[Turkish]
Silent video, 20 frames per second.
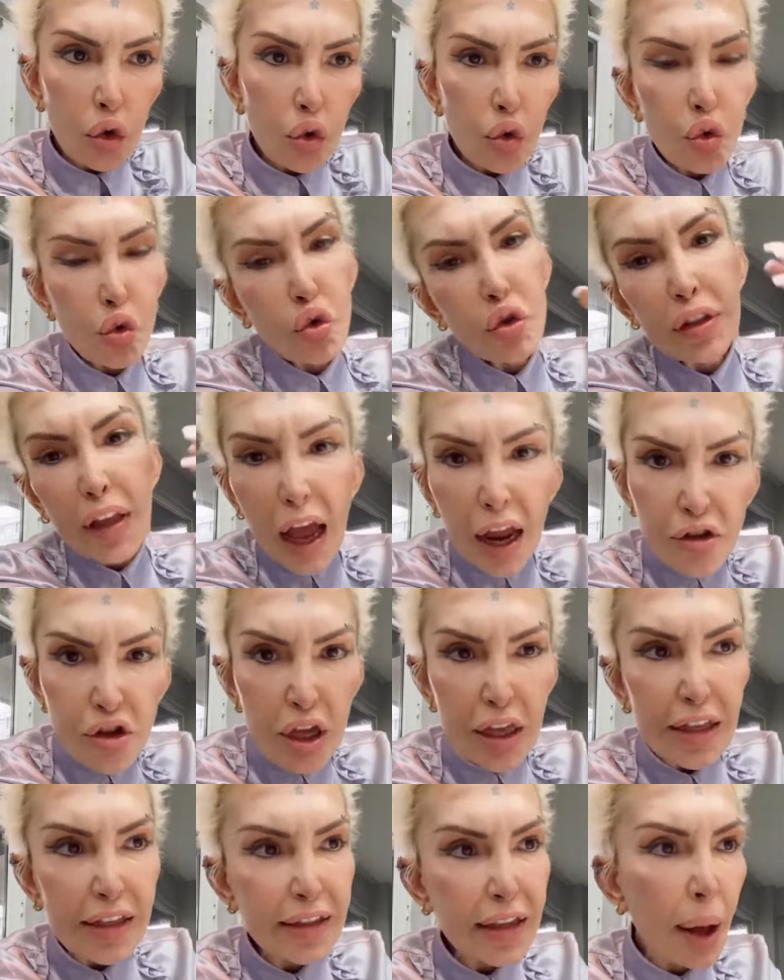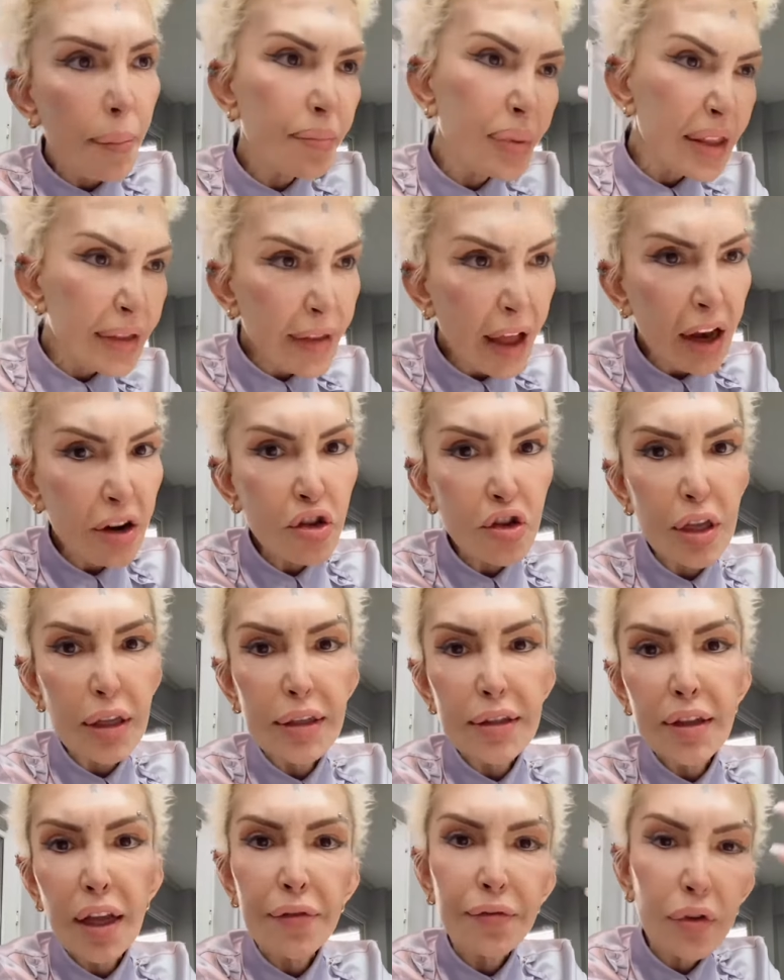Yüzlerce insan, binlerce
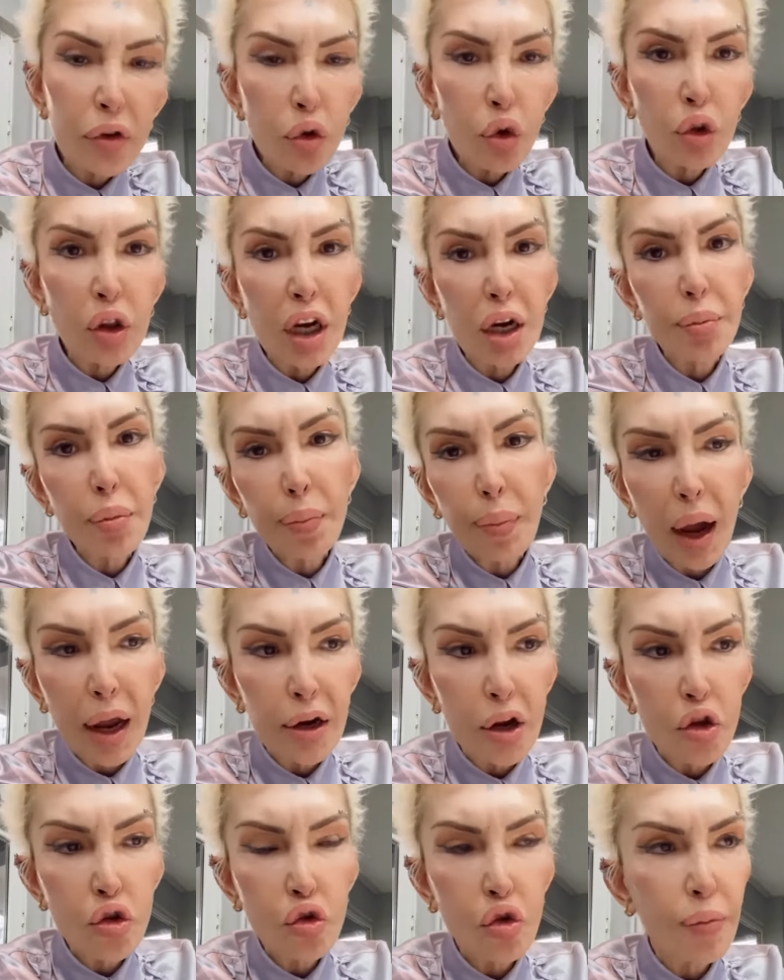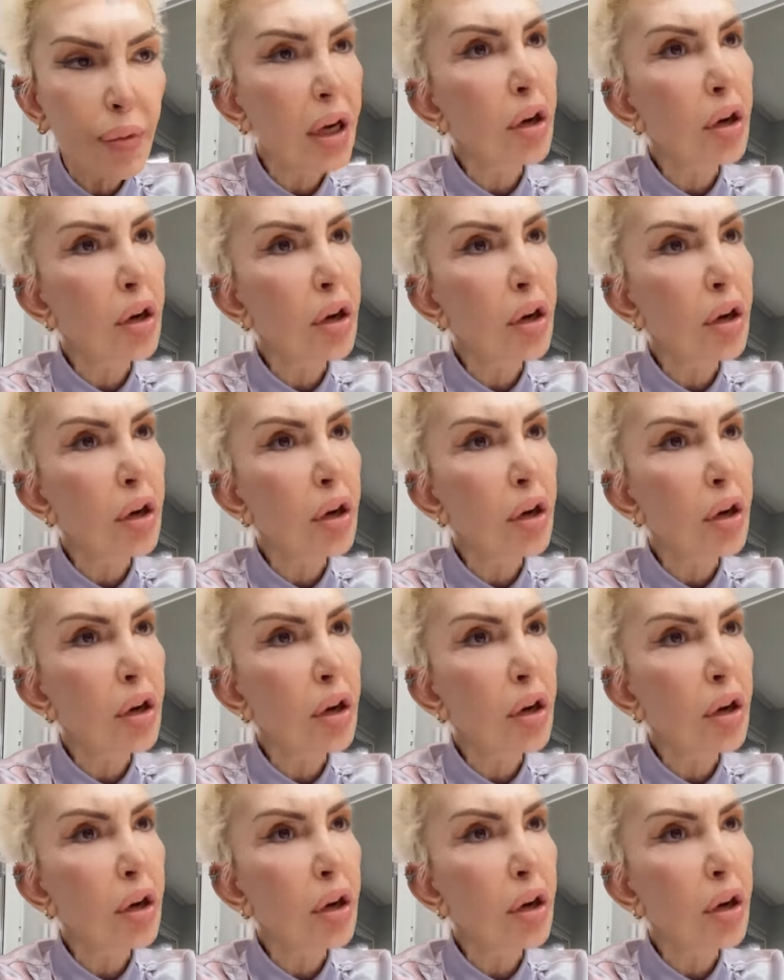insan videolarımı paylaşıyor.